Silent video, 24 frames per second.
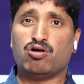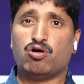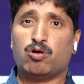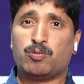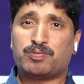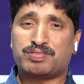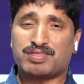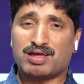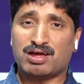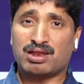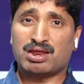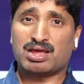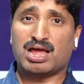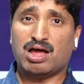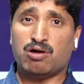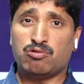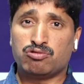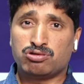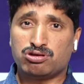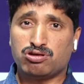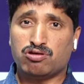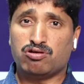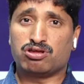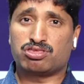ఉపశమనంగా
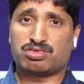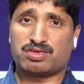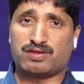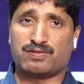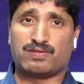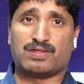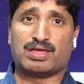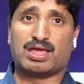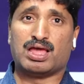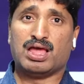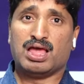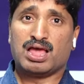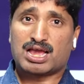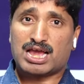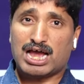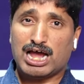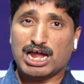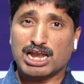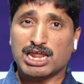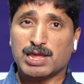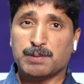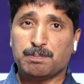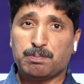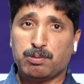ఉంటూ వచ్చింది
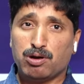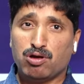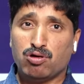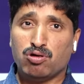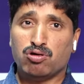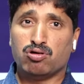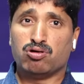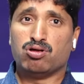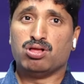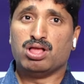కానీ ఇప్పుడు